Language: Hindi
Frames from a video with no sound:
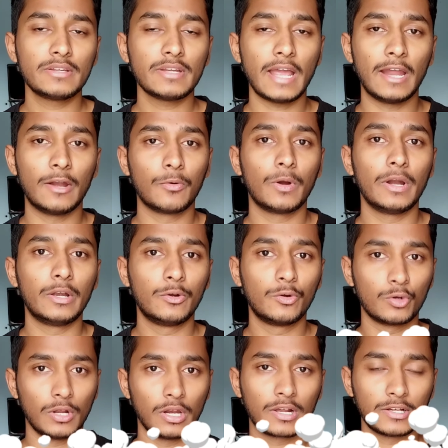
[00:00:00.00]
बेस्ट
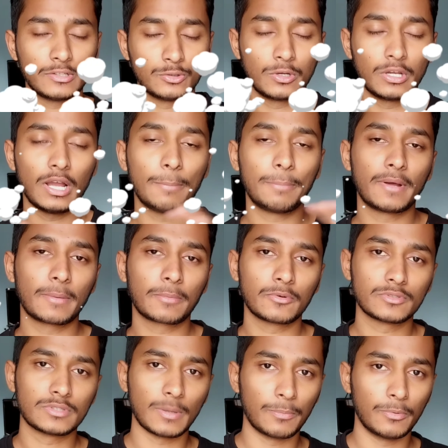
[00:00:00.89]
एंड्रॉयड ट्वेल्व का जो यहाँ पर
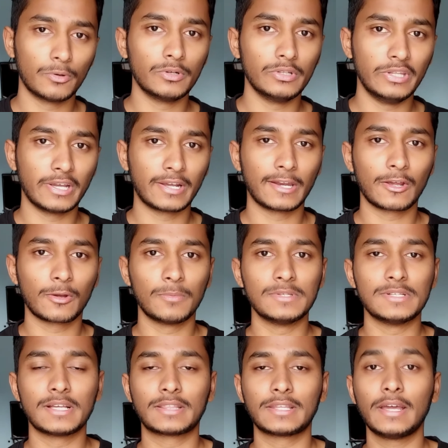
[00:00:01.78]
आपको सपोर्ट देखने
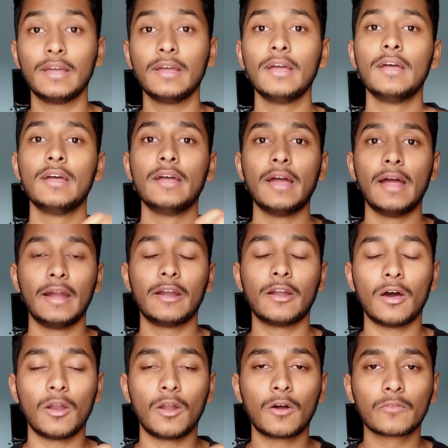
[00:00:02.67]
को मिल जाता है
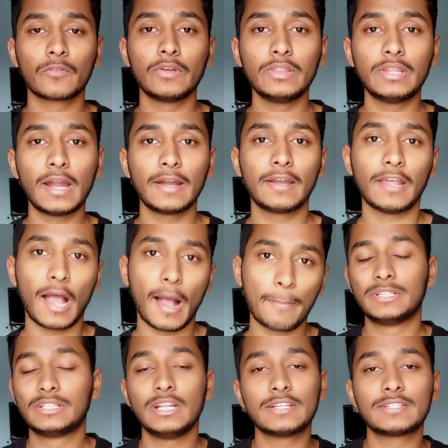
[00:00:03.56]
एंड अलॉन्ग विद डैट
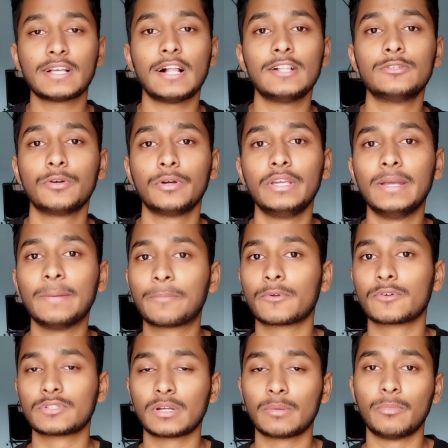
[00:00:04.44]
यहाँ पर ये साल जो ये
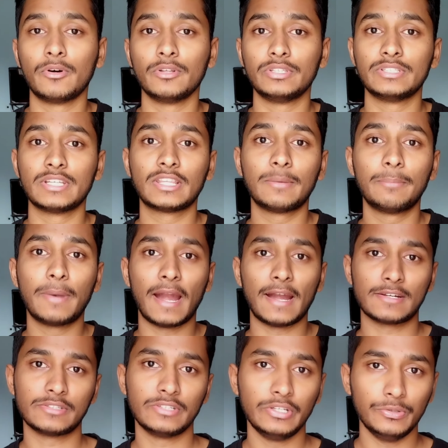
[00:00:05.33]
प्रोसेसर बहुत ही ज़्यादा
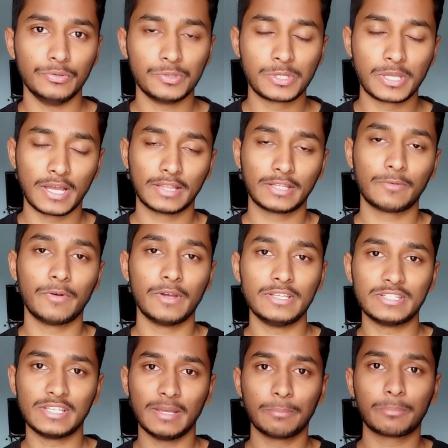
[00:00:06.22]
ब्रांड्स ने यूज़ किया था
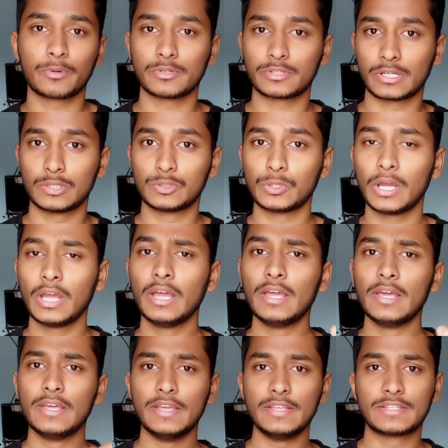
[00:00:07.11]
वही सेम प्रोसेसर जो है
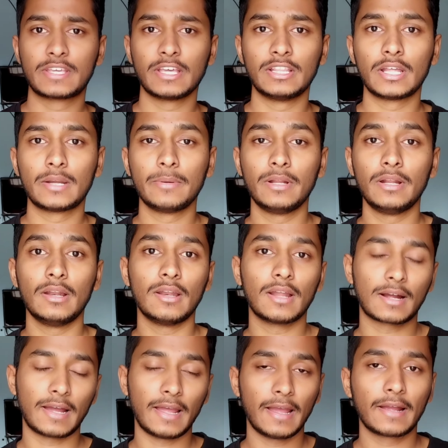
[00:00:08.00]
इसके अंदर भी
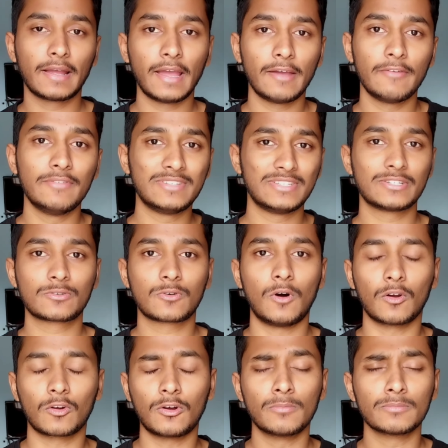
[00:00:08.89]
लगाया गया है विच इज़
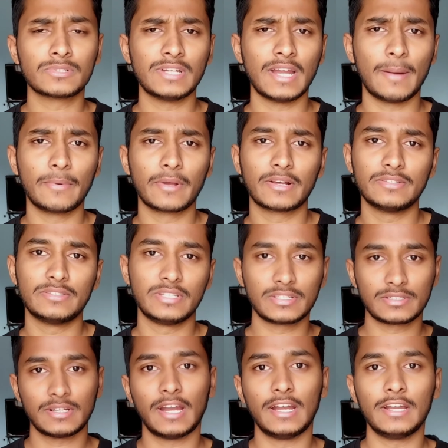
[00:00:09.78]
कॉलकॉम स्नैपड्रैगन
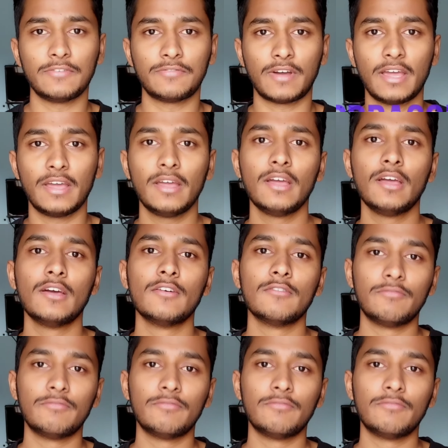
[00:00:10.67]
सिक्स नाइन्टी फाइव